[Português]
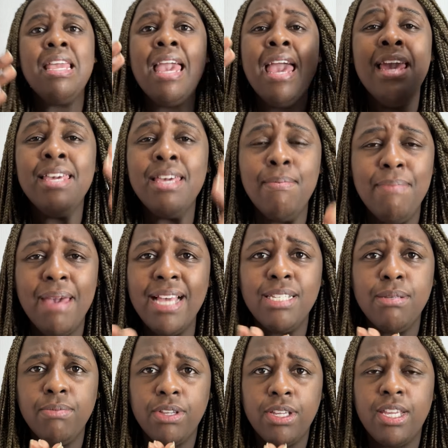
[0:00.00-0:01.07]
é que
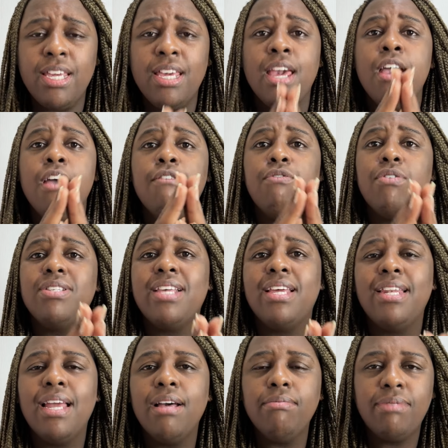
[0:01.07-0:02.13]
mesmo que você
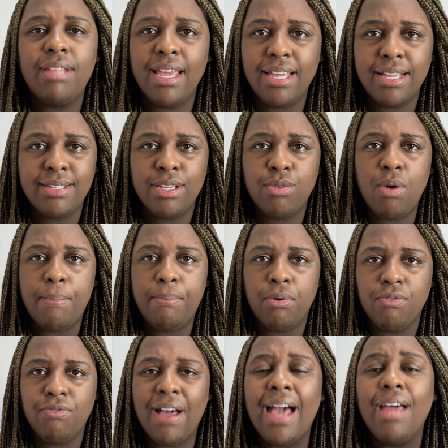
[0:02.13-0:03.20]
não tenha sido
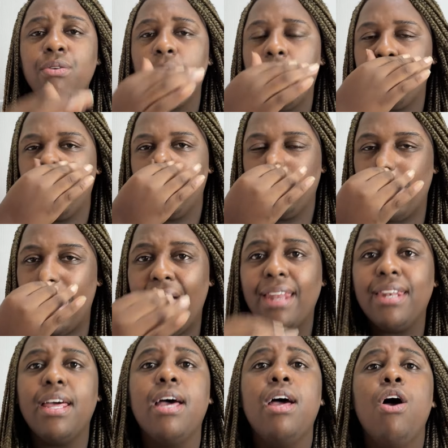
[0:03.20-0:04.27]
aprovado ou
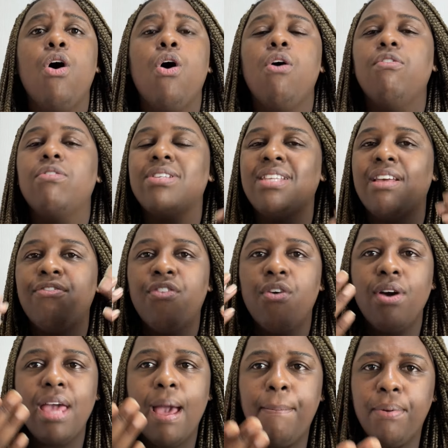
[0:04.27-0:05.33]
aprovada, ou você
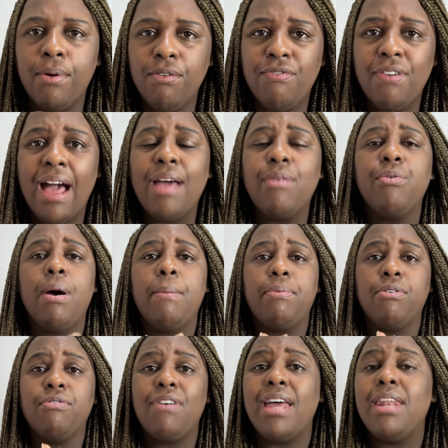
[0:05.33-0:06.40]
foi aprovado ou
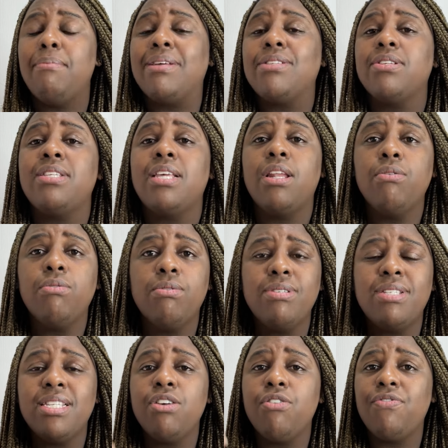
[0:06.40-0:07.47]
aprovada, mas você não
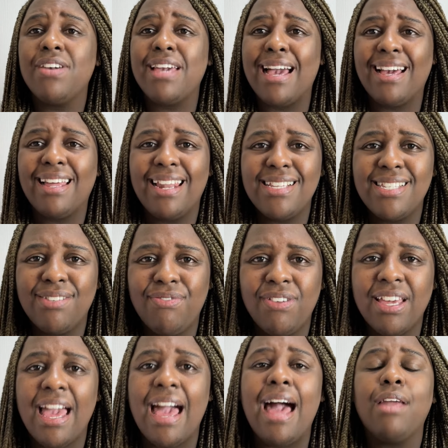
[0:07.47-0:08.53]
conseguiu ficar
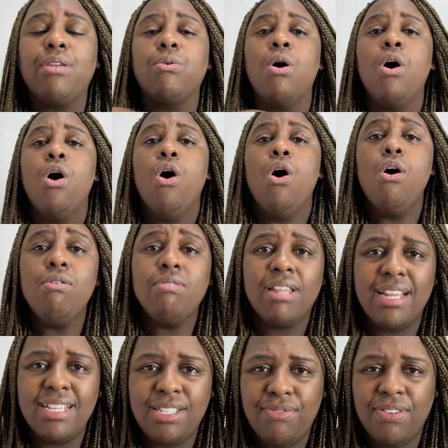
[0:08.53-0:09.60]
classificado ou
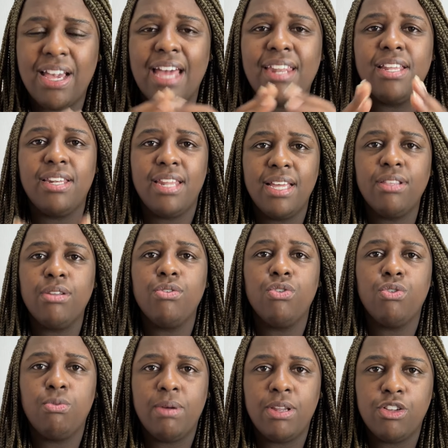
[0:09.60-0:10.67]
classificada dentro do
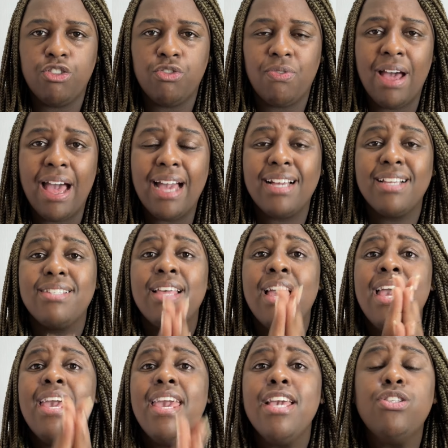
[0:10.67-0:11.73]
número de vagas,
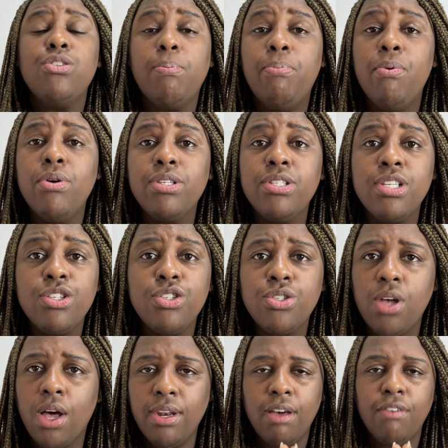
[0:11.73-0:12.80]
isso por si
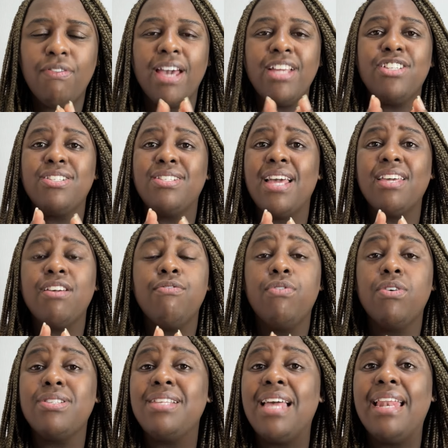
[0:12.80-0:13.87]
só não vai dizer que
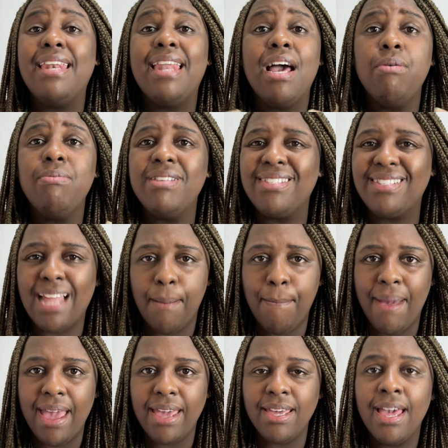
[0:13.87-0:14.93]
você não está
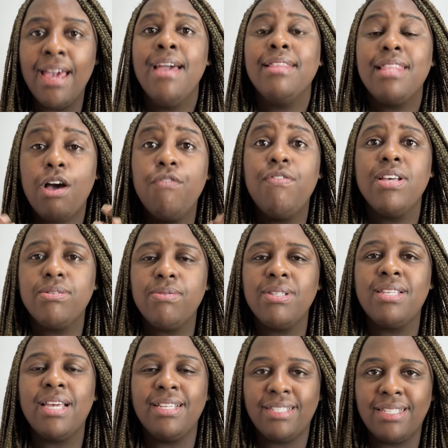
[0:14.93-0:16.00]
bem. Talvez
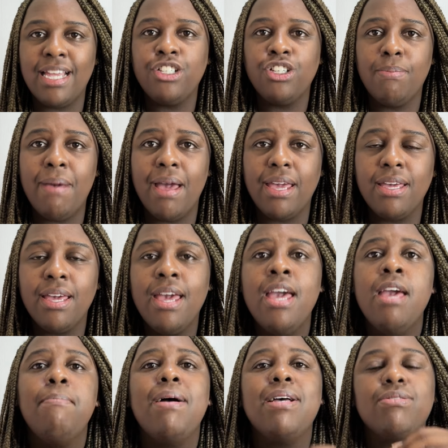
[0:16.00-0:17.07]
você esteja bem,
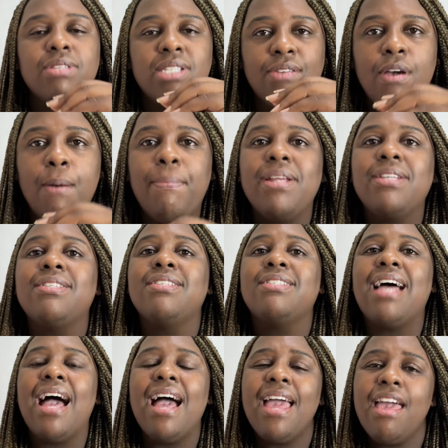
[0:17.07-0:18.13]
mas você vai
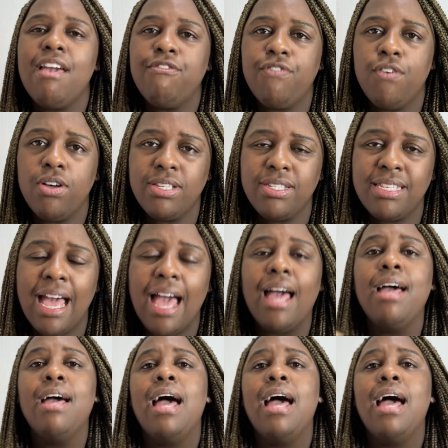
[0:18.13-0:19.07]
precisar reforçar